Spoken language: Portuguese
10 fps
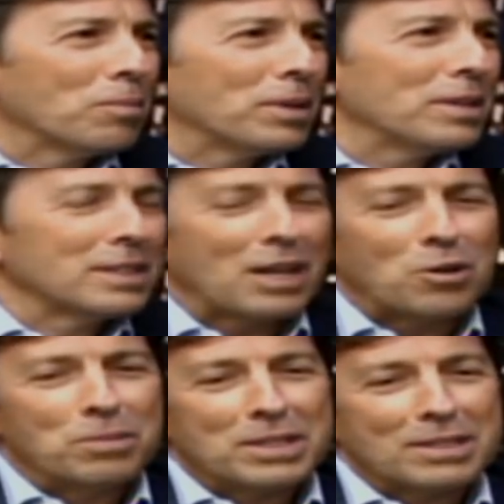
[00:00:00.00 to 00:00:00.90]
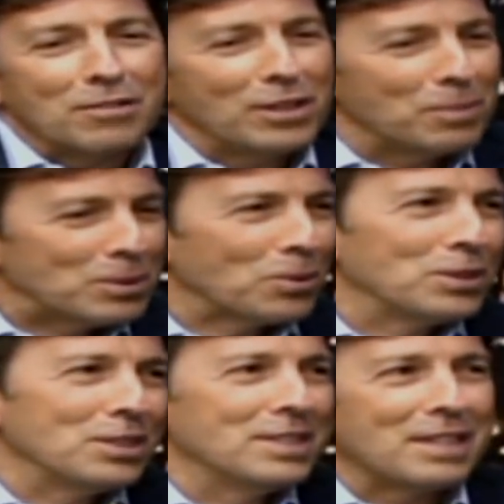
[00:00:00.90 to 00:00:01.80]
Paulo, que está começando. Eu falei, não, mas eu
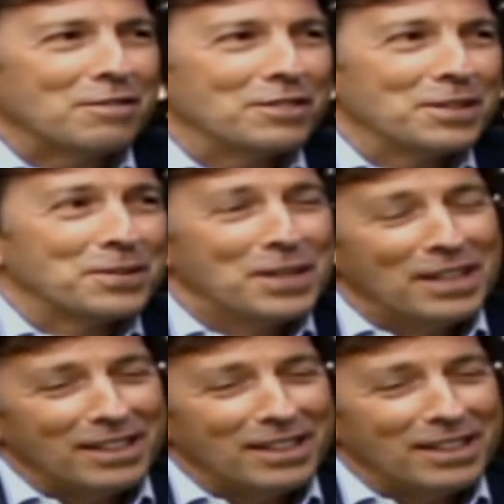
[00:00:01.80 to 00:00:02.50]
gosto de desafio.